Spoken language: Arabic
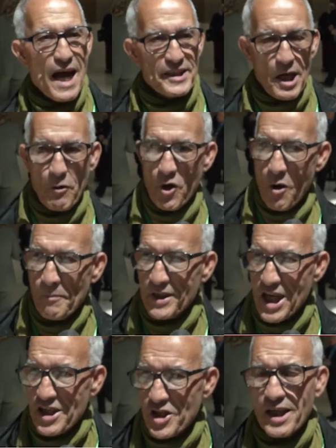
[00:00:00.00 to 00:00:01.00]
عطاو لهم
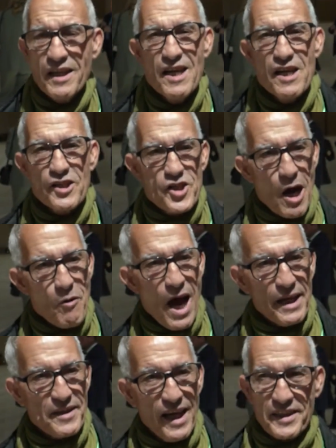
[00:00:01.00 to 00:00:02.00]
الكاشير جا
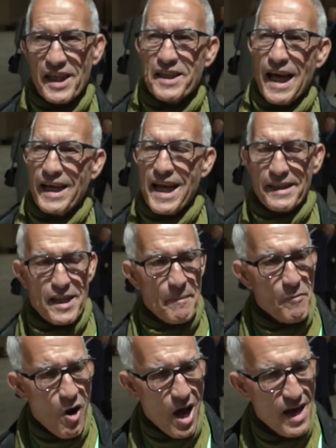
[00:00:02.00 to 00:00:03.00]
واحد عندي قال لي
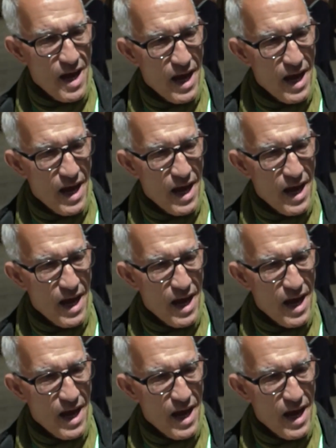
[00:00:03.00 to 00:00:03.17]
دموح